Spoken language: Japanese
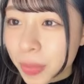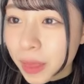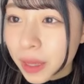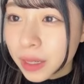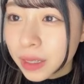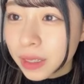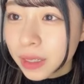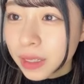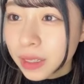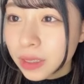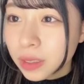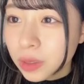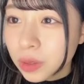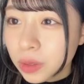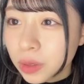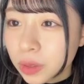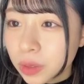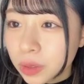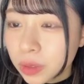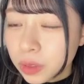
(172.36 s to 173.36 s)
ありが
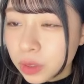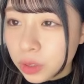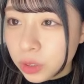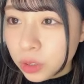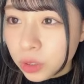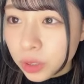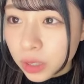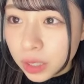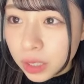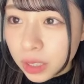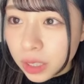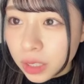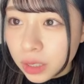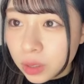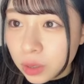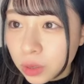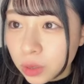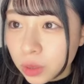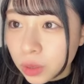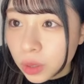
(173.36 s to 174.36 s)
とう1ありが
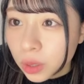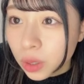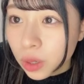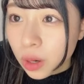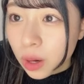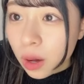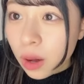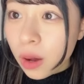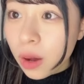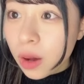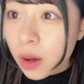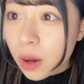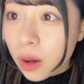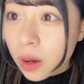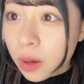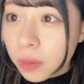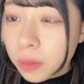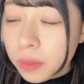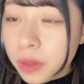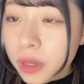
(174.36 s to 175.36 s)
とう
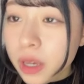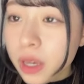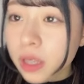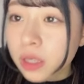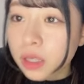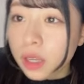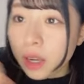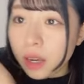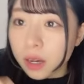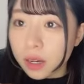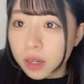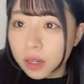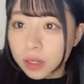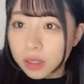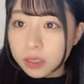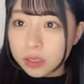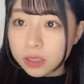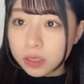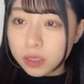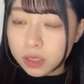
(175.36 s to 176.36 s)
あ見えた
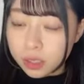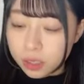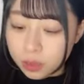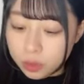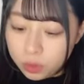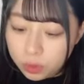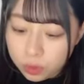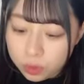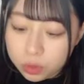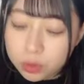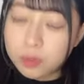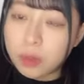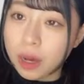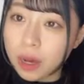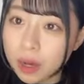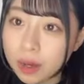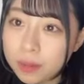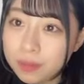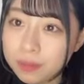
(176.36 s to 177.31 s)
黄色のクマ